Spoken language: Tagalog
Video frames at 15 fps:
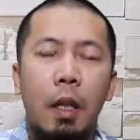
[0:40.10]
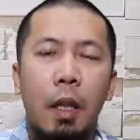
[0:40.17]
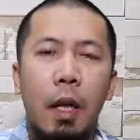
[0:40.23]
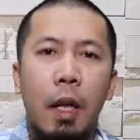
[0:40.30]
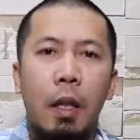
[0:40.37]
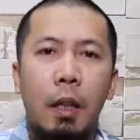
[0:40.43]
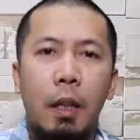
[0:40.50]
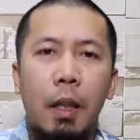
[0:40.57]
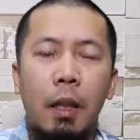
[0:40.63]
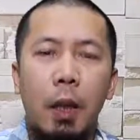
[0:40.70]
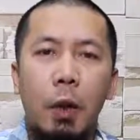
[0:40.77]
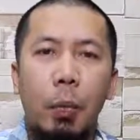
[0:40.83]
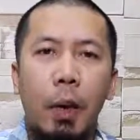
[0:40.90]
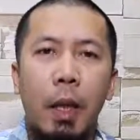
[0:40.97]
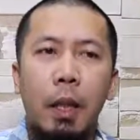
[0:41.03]
at
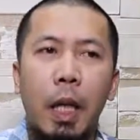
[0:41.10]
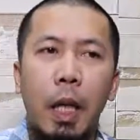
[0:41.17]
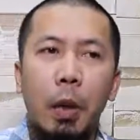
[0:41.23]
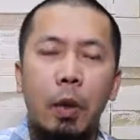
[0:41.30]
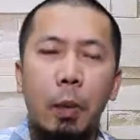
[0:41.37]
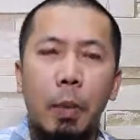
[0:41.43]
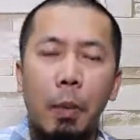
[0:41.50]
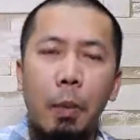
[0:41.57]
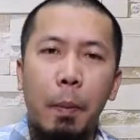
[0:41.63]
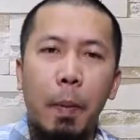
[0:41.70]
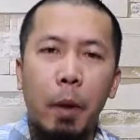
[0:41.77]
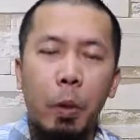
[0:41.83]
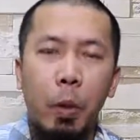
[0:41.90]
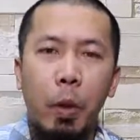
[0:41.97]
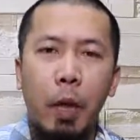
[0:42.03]
nandito pa rin tayo sa
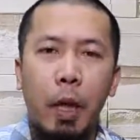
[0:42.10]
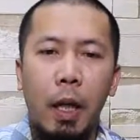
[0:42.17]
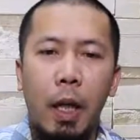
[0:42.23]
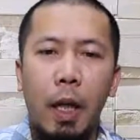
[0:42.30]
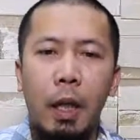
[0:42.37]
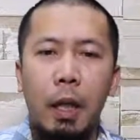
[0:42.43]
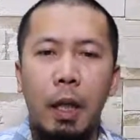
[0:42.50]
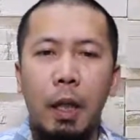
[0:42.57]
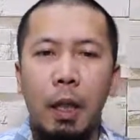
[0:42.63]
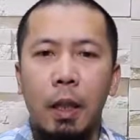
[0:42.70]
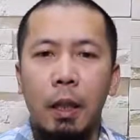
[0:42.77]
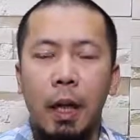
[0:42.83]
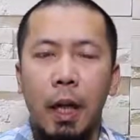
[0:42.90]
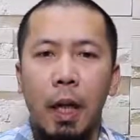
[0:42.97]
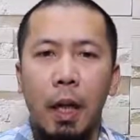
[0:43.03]
pagpapatuloy ng
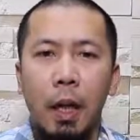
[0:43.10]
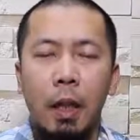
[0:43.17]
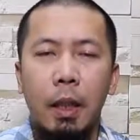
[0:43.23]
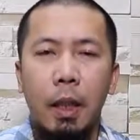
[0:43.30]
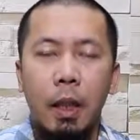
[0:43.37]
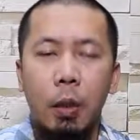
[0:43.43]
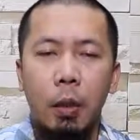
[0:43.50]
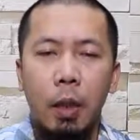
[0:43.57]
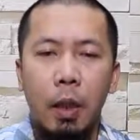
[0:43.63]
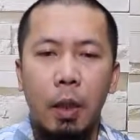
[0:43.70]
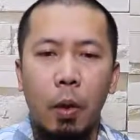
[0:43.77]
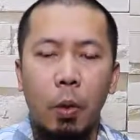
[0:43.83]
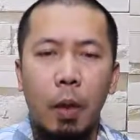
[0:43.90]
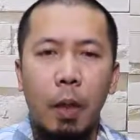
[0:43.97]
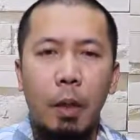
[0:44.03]
ating talakayan dito sa
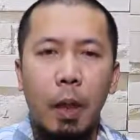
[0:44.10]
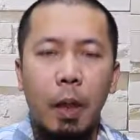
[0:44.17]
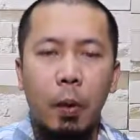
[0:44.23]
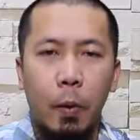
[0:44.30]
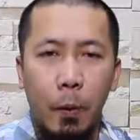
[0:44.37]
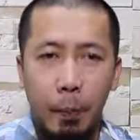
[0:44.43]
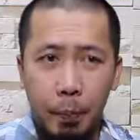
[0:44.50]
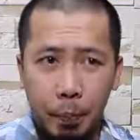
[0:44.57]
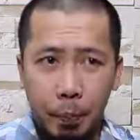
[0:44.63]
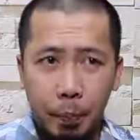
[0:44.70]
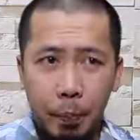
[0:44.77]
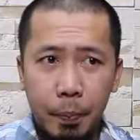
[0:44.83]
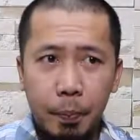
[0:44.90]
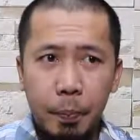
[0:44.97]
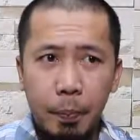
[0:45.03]
tauhid na ito.
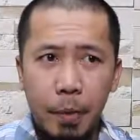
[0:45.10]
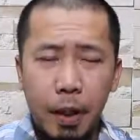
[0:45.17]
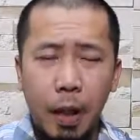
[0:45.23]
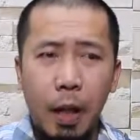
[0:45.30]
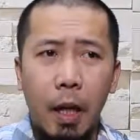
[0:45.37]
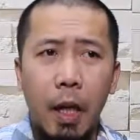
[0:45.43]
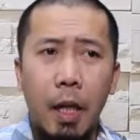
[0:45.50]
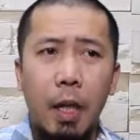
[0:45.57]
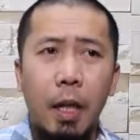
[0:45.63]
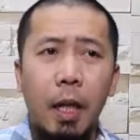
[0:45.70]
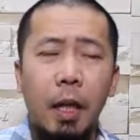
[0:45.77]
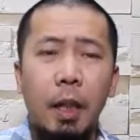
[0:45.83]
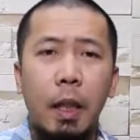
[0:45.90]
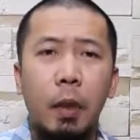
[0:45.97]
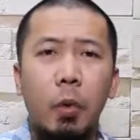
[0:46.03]
Natalakay na
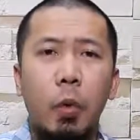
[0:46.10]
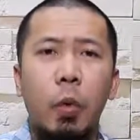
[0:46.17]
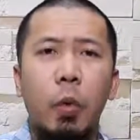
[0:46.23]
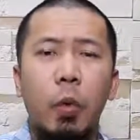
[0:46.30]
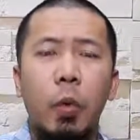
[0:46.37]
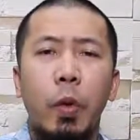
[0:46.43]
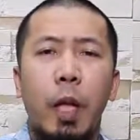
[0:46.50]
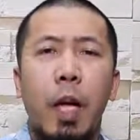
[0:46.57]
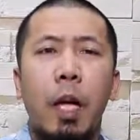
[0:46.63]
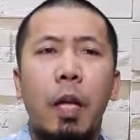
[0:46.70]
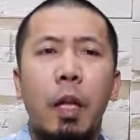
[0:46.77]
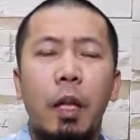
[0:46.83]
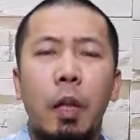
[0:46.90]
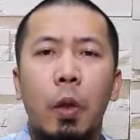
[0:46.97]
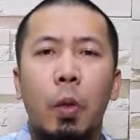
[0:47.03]
natin noong una
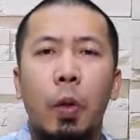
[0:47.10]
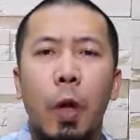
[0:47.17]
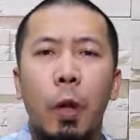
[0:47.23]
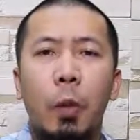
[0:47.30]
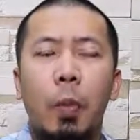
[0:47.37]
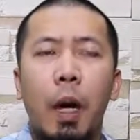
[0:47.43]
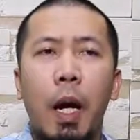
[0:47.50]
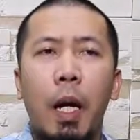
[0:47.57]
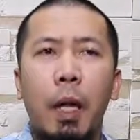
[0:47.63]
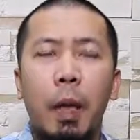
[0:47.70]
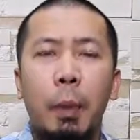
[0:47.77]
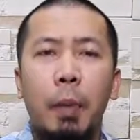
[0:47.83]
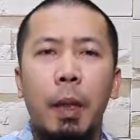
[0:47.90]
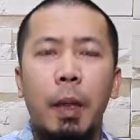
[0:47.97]
kung ano ba ang ibig